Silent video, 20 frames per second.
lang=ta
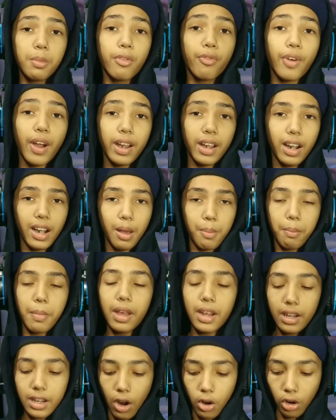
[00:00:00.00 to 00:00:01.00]
திரும்ப ஃபைவ் ஹண்ட்ரட்
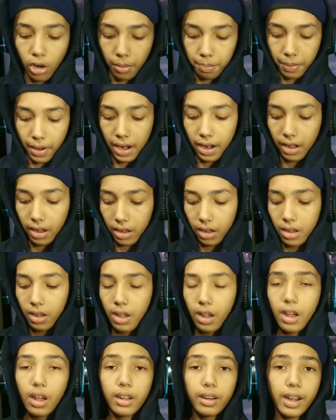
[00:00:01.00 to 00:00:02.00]
எம்பி டவுன்லோட் பண்ண
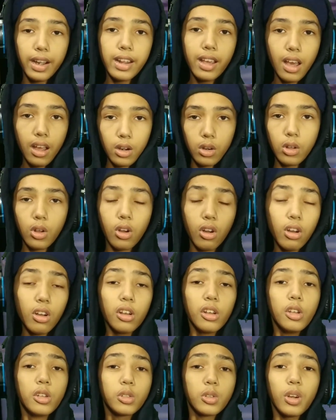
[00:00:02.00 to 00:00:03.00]
ரெடியாக இருக்கும்
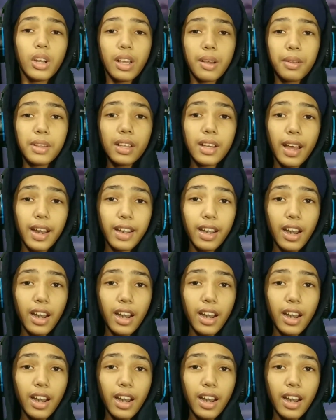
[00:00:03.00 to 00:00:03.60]
ஸோ நீங்கள் வந்து